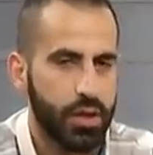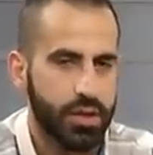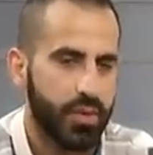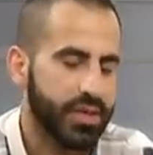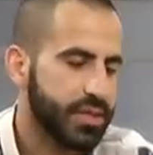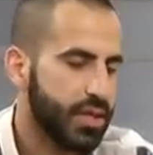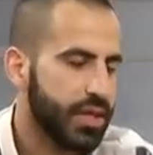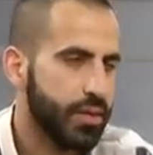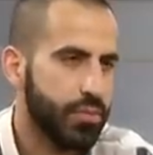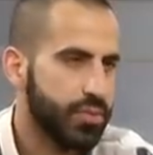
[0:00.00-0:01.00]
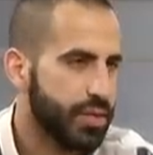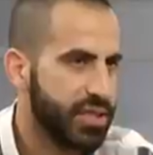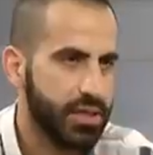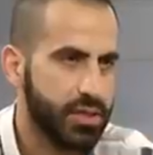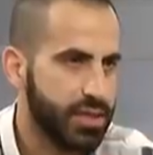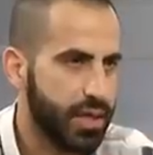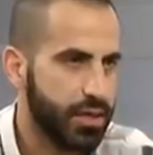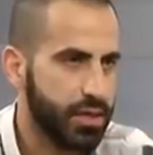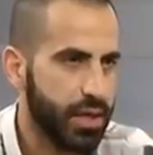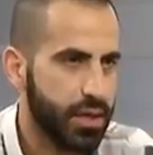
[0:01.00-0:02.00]
طبعا تدريب كثير
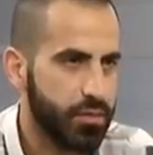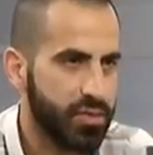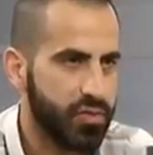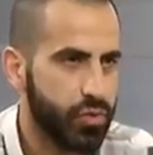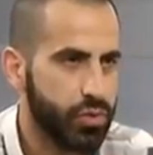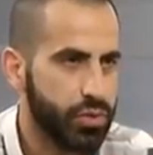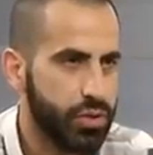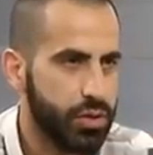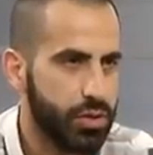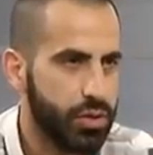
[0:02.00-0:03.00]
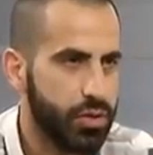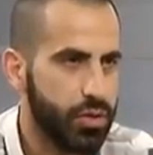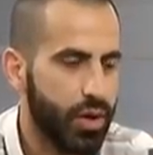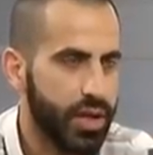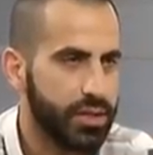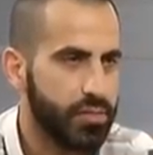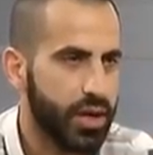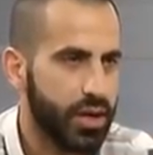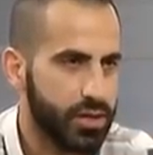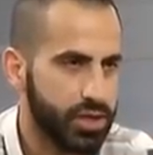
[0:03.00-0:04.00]
زياده كان المفروض آه، الواحد
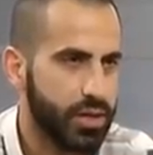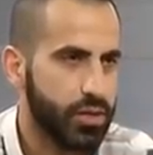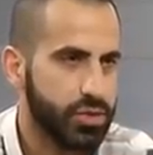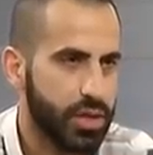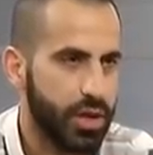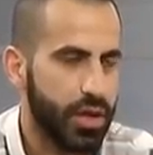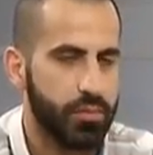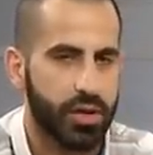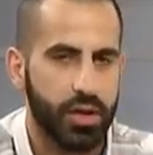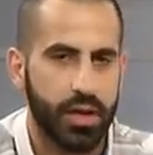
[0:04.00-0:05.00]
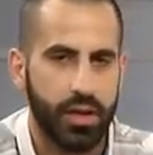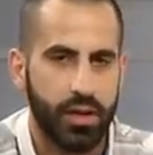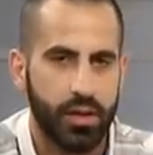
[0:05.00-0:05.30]
يتمرن عشان يوصل لهي المراحل